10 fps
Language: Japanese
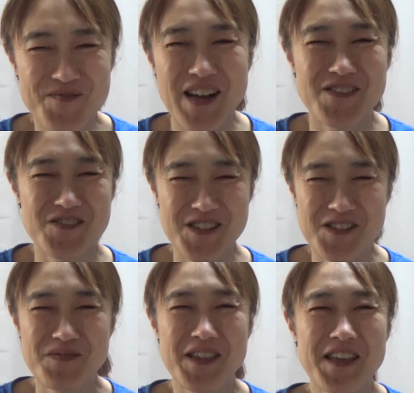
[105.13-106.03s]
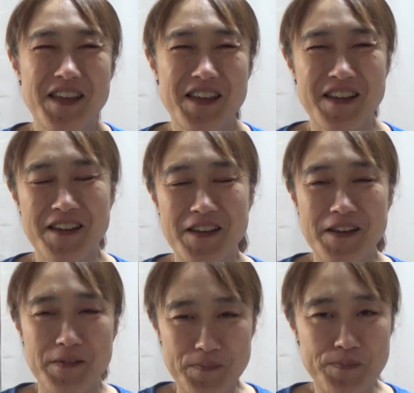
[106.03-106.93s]
うまいこと説明できへん。
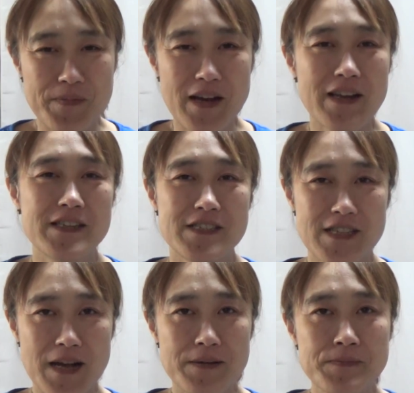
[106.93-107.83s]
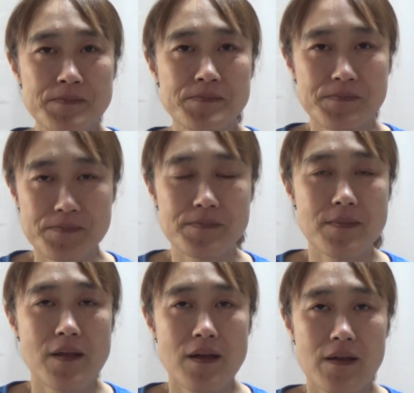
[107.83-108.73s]
うん、あれにした。う
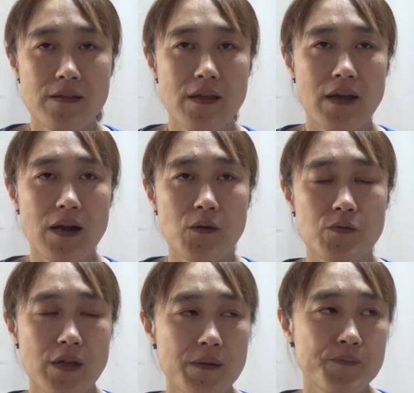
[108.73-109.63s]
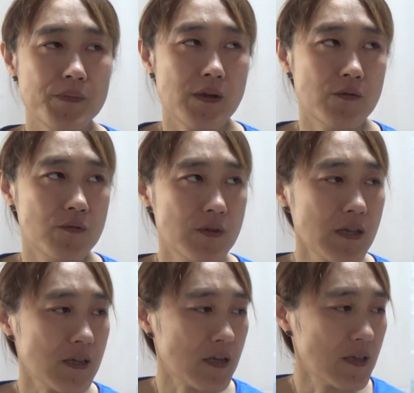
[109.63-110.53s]
ん。で、あれをね、あの、何
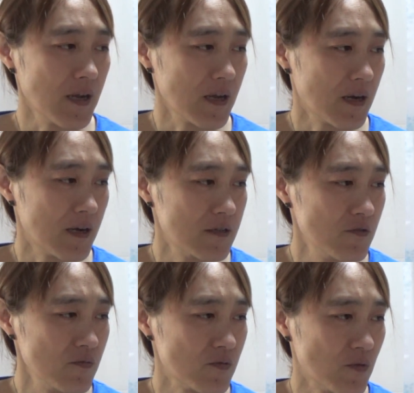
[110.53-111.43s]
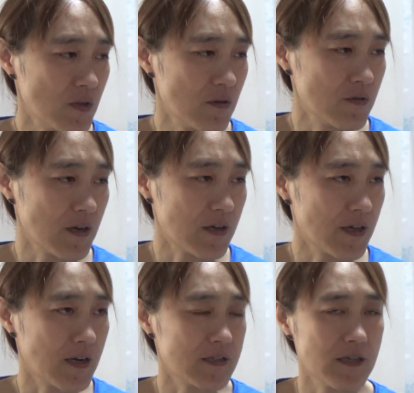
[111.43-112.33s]
やったっけ、誰かがジュースを入れるたんか
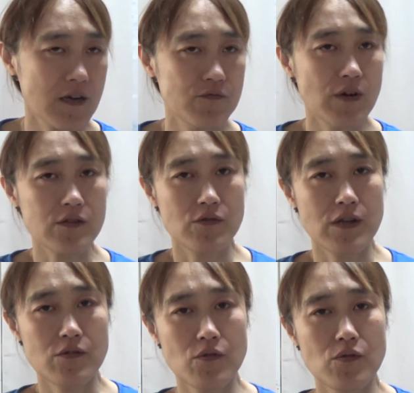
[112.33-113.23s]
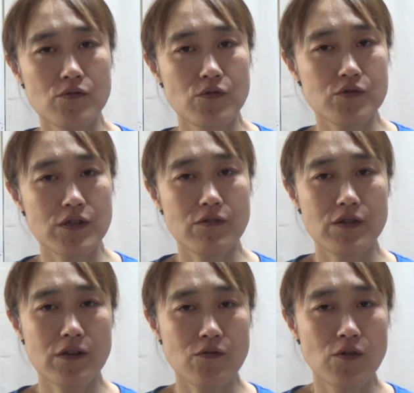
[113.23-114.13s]
なんかしたらふわっとなるよ、言うて教えてく
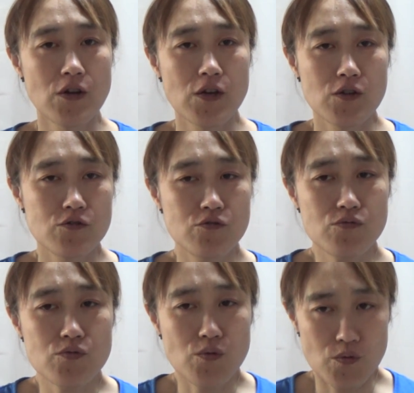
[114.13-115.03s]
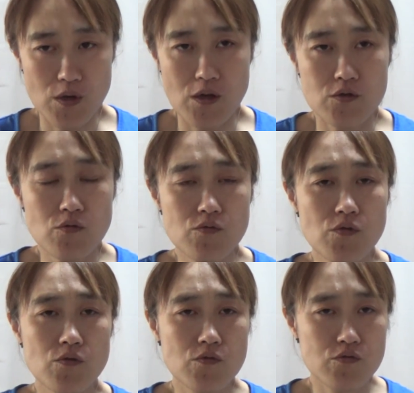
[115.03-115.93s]
れたけど、ジュースをね、
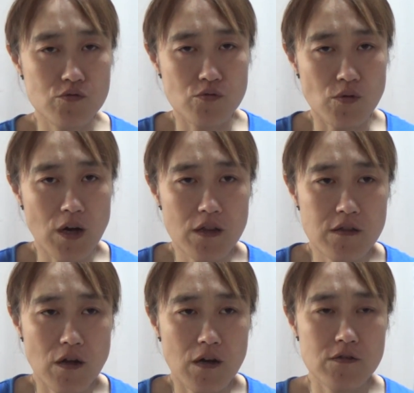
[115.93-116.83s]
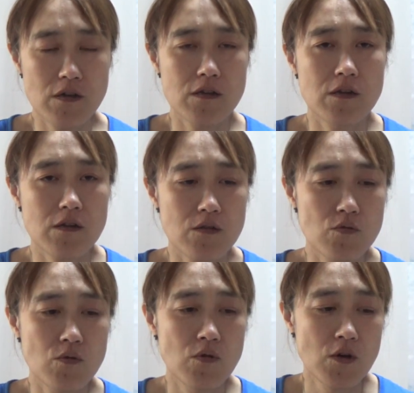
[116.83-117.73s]
食用のジュースを買ったはずやねんけ
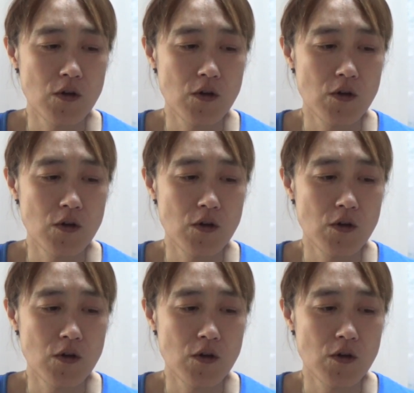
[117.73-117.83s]
ど、